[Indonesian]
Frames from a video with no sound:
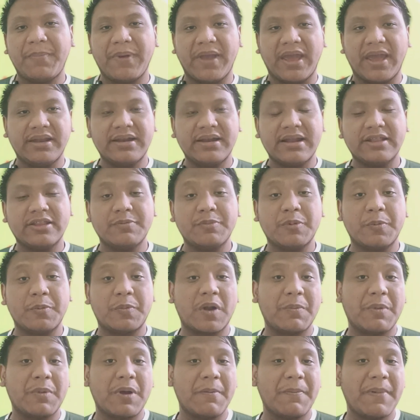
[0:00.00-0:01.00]
banner atau
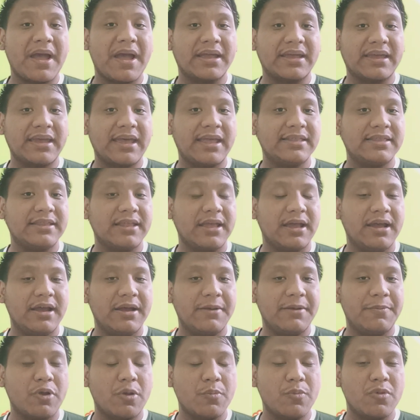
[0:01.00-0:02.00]
beberapa paket
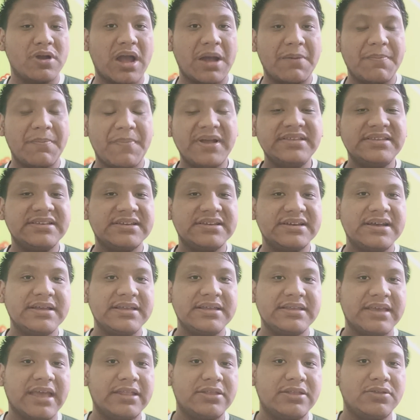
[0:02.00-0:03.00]
uh, promo kampanye,
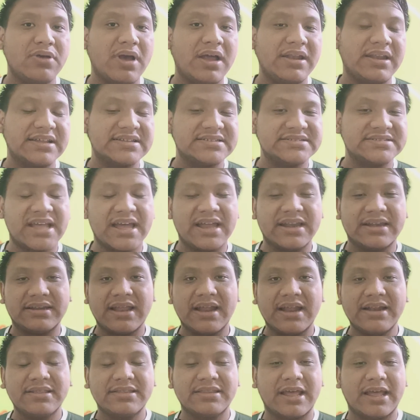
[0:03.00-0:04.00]
yaitu ada
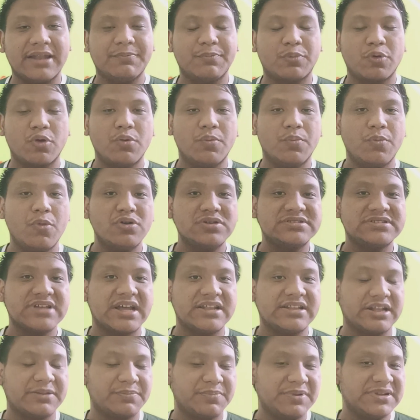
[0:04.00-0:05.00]
standar dan promo
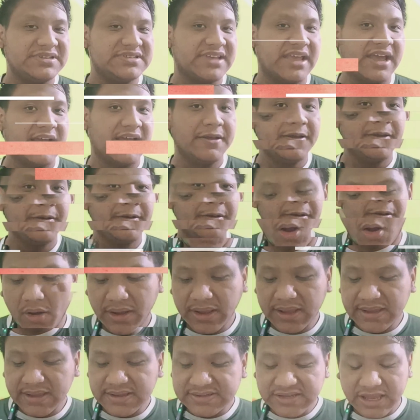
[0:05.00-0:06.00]
standar plus ya.
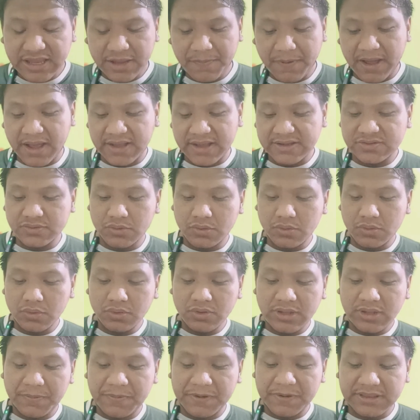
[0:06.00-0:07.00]
Oke, saya bahas dulu
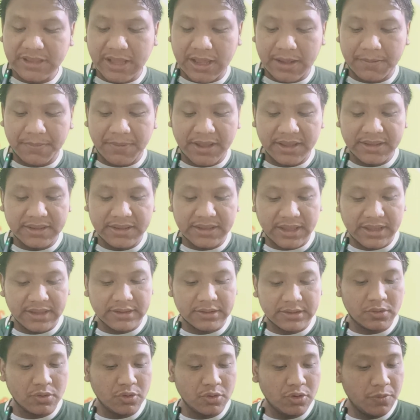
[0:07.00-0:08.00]
untuk yang pertama
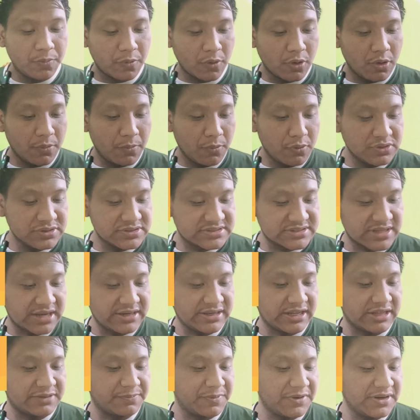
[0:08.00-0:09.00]
yaitu promo
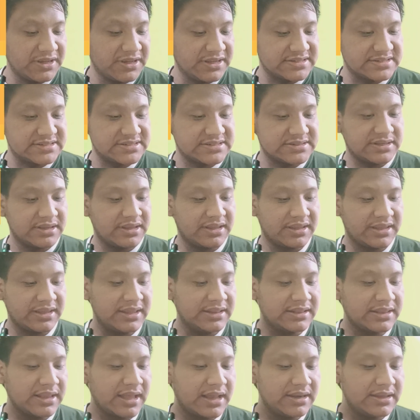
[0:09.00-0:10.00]
standar plus.
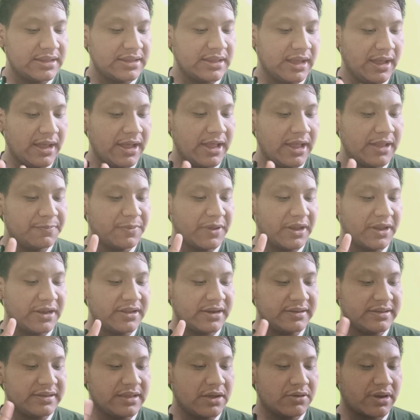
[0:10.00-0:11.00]
Kita lihat
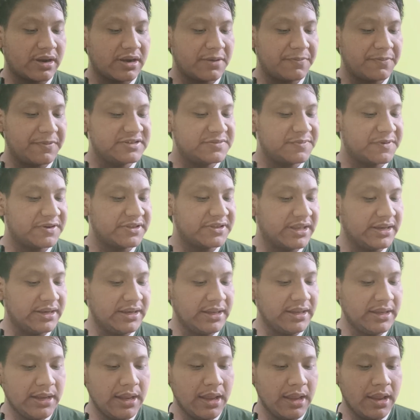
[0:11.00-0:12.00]
bannernya kurang lebih seperti
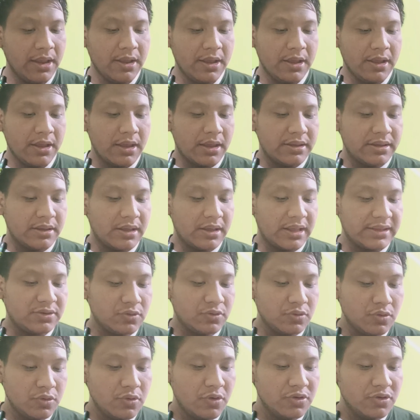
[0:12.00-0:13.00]
ini
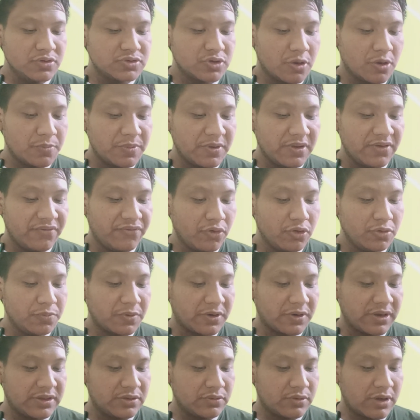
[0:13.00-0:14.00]
yaitu Shopee
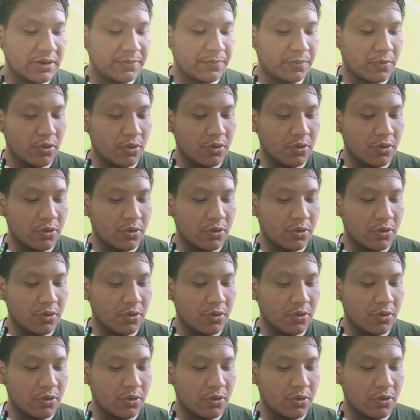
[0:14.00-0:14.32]
Food perhitungan